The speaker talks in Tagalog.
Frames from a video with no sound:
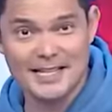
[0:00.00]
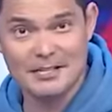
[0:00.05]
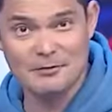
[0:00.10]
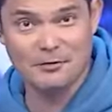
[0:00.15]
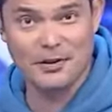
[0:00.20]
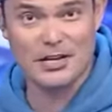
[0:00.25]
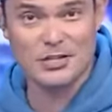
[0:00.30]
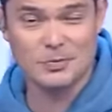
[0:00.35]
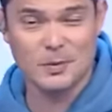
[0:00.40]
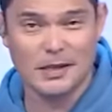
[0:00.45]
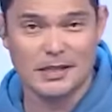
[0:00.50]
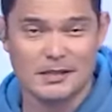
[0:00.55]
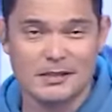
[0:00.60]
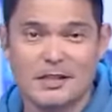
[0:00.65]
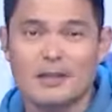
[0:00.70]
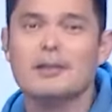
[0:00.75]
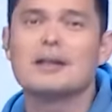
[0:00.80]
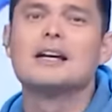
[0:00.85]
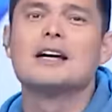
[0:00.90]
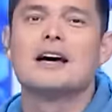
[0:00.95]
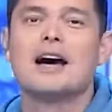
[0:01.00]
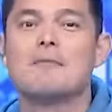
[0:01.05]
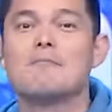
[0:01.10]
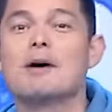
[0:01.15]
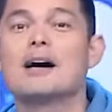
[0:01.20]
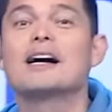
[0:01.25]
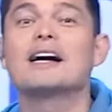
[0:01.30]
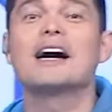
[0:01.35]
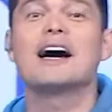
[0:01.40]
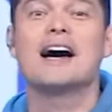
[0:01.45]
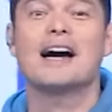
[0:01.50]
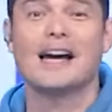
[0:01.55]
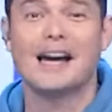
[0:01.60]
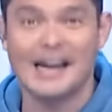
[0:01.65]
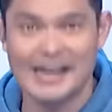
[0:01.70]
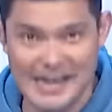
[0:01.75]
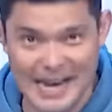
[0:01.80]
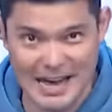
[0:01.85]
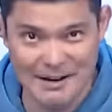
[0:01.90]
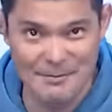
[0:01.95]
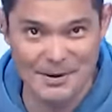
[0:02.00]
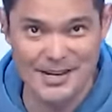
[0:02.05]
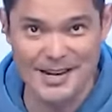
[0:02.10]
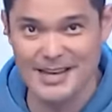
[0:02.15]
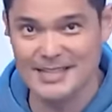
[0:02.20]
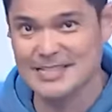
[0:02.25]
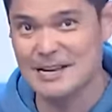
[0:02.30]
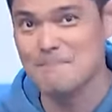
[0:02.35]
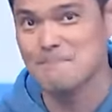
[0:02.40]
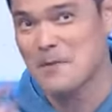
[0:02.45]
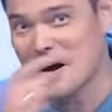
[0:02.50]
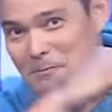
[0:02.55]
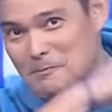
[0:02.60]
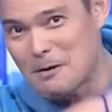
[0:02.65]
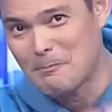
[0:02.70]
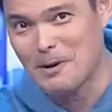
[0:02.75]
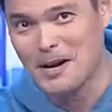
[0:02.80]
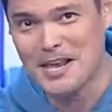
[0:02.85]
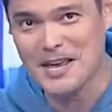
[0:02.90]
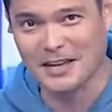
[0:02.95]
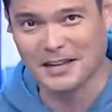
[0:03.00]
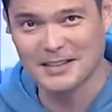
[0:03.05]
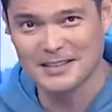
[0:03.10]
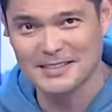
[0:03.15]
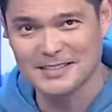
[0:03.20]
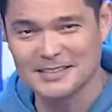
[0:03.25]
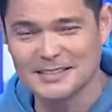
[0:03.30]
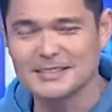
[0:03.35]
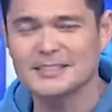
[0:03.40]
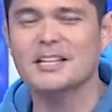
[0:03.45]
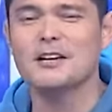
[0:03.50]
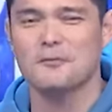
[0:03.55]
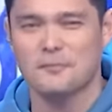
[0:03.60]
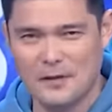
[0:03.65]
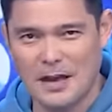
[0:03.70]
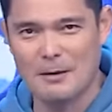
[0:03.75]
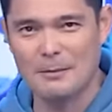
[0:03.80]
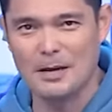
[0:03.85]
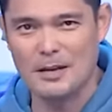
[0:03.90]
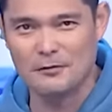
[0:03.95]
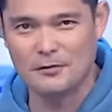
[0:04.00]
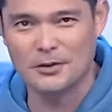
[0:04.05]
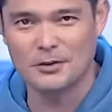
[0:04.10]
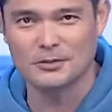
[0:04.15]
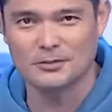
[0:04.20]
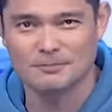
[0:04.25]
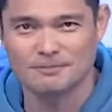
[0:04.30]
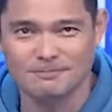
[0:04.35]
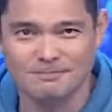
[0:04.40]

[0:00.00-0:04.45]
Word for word: sa fast money. Naku, magkakaalaman na sa pagbabalik ng Family Feud.